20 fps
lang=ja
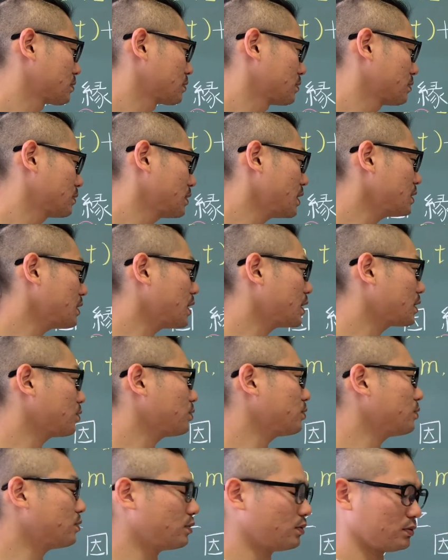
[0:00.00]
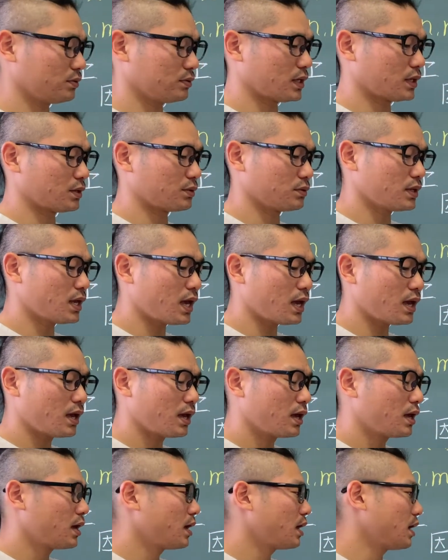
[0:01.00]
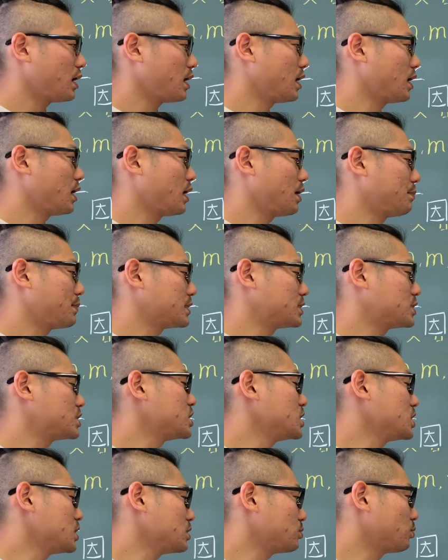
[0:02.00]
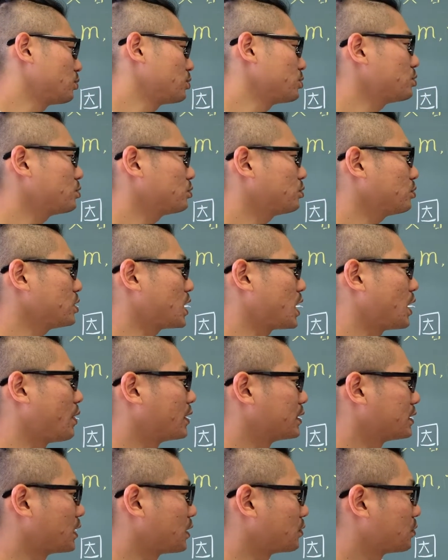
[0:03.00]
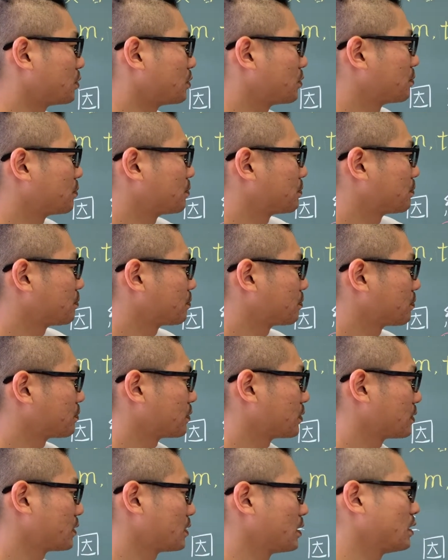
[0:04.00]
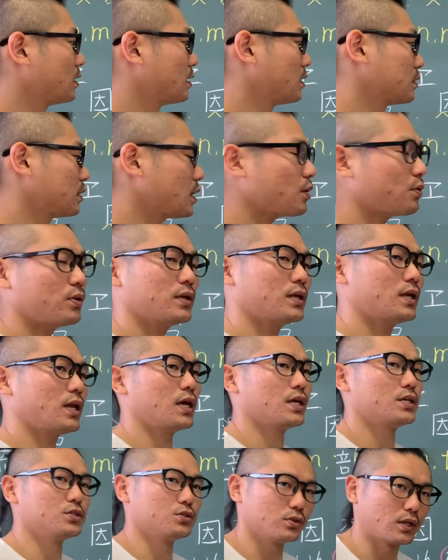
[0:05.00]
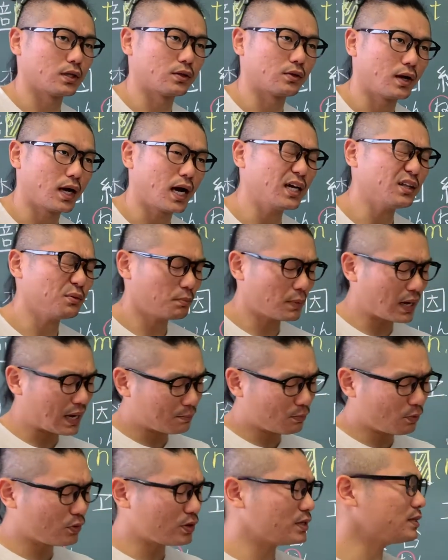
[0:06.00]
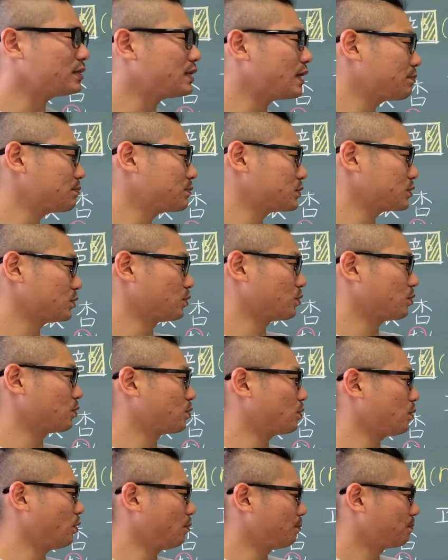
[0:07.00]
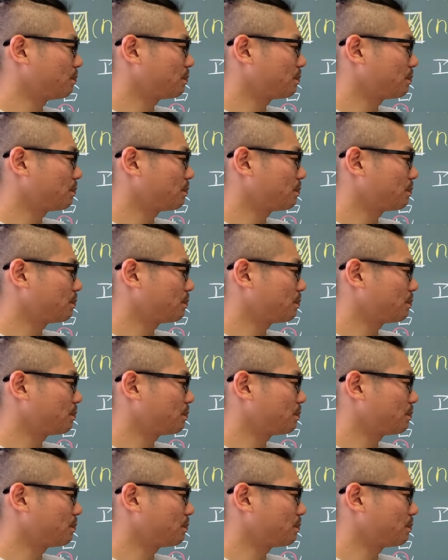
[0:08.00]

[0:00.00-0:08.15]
で他行音なので「えーまあ、ち」という音に変わったよと。でこれで連上だと。あとまあもう一点そのここ